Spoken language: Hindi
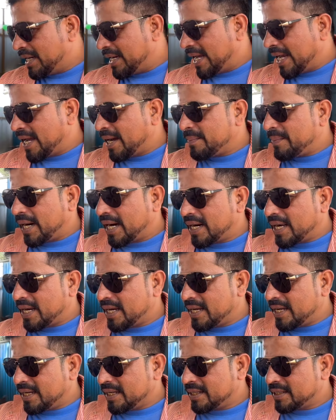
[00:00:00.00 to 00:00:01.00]
नया बाड़ा
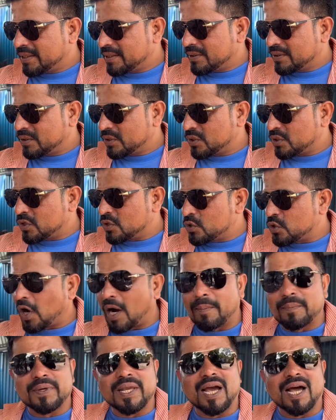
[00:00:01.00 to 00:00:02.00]
है जो
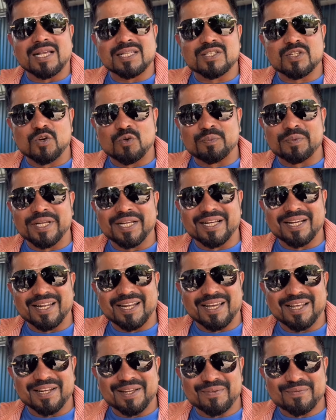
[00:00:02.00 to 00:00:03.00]
आपके हाथ से ओपनिंग
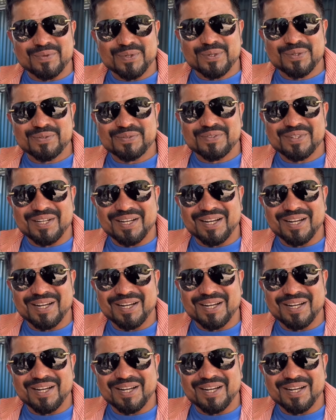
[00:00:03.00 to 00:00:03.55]
करा रहे हैं हम लोग